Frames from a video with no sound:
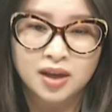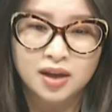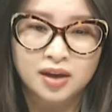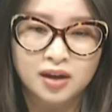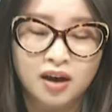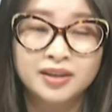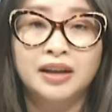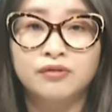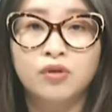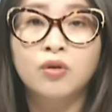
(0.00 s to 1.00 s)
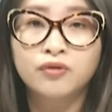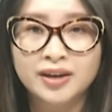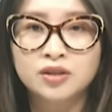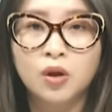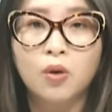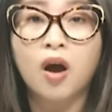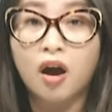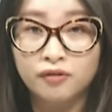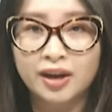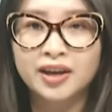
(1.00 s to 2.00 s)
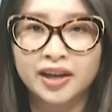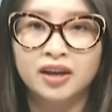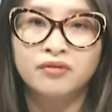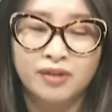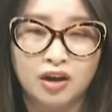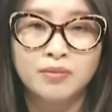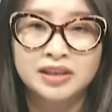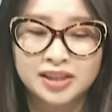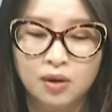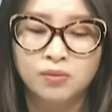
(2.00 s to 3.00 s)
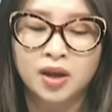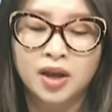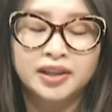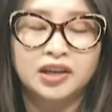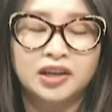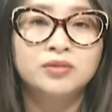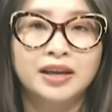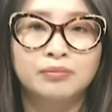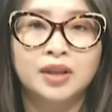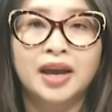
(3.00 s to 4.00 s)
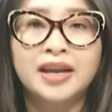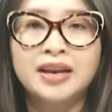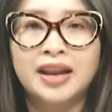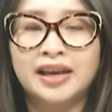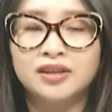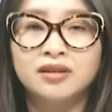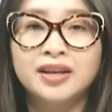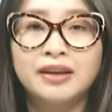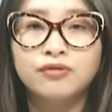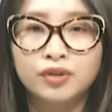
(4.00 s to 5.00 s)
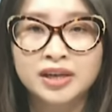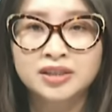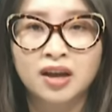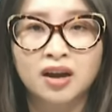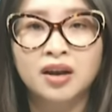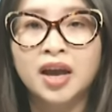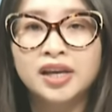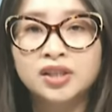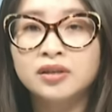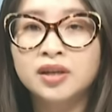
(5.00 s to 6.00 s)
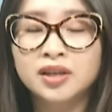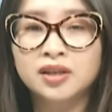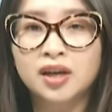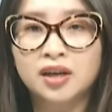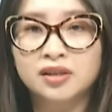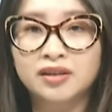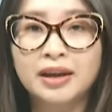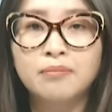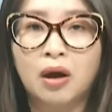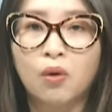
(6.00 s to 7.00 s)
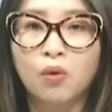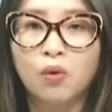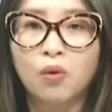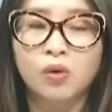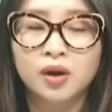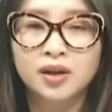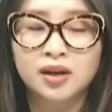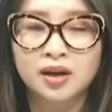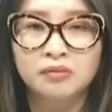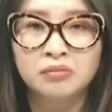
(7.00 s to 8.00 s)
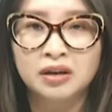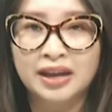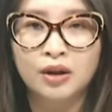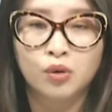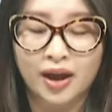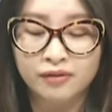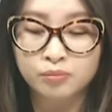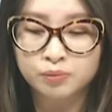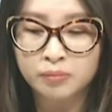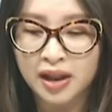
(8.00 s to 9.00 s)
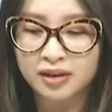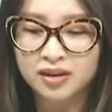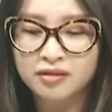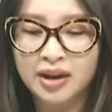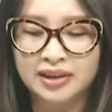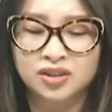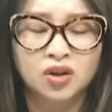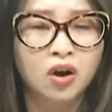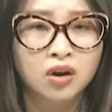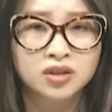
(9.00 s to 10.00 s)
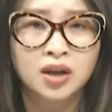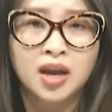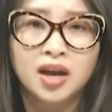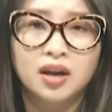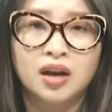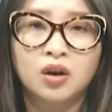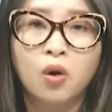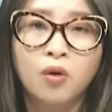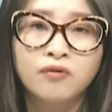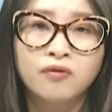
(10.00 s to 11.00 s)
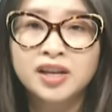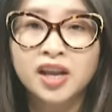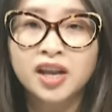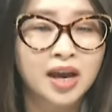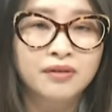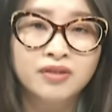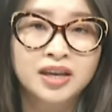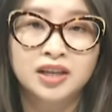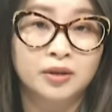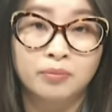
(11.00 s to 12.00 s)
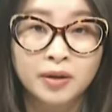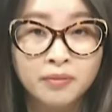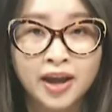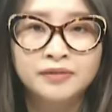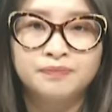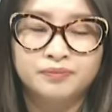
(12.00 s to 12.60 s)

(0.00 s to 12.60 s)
ở thành phố Fresno họ phát hiện vào bên trong thì cũng tìm thấy là những cái freezer chứa à, những cái mẫu của uh, các loại bệnh như là SARS, uh, COVID, HIV gì tùm lum hết